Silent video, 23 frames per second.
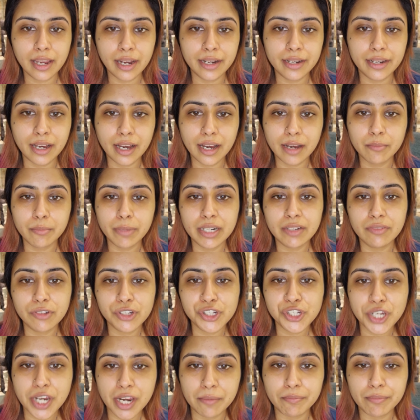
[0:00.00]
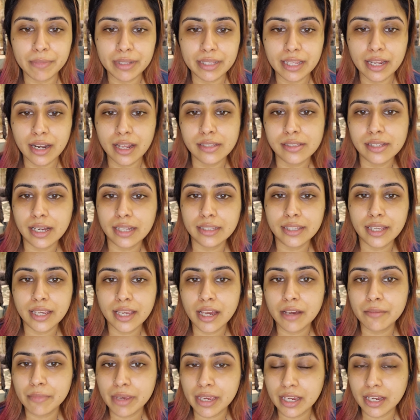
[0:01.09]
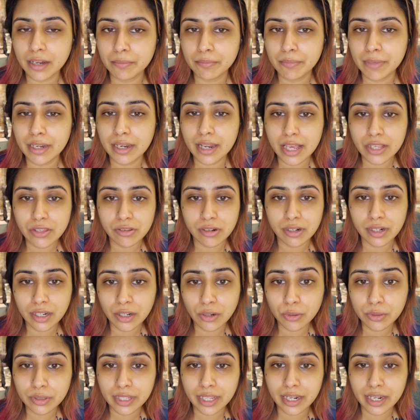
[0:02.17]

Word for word: है डार्क बट वो शेप में देना चाहते हैं या मेकअप में नेचुरली लुक